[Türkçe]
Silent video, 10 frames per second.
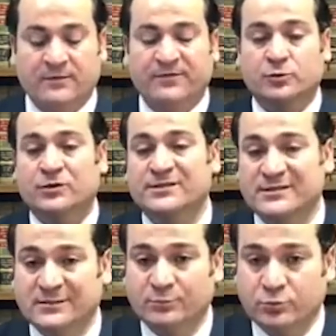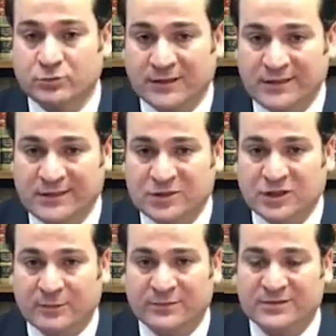ve dolayısıyla bununla giriş
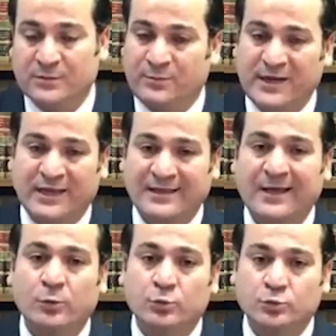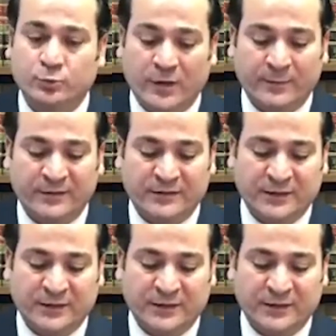yapmasında bir engel oluşmayabilir.